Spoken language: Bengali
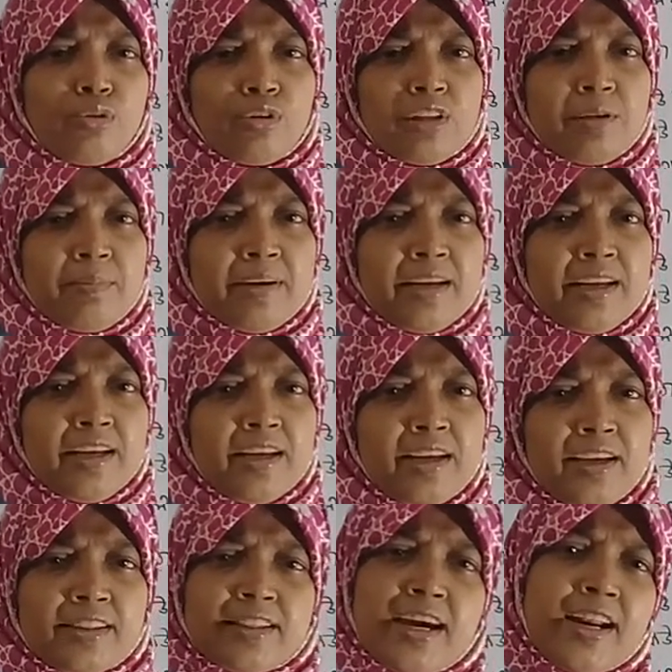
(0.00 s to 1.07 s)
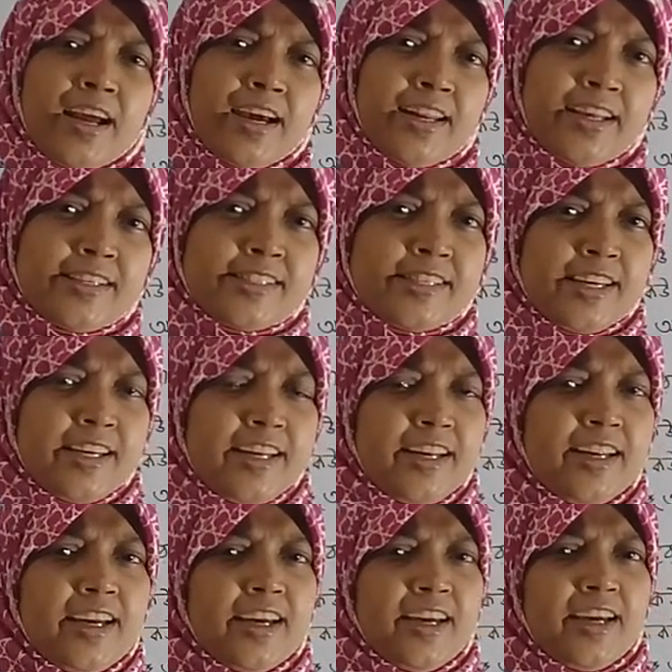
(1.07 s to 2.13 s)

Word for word: করতে পারে তারা আরেক শ্রেণীর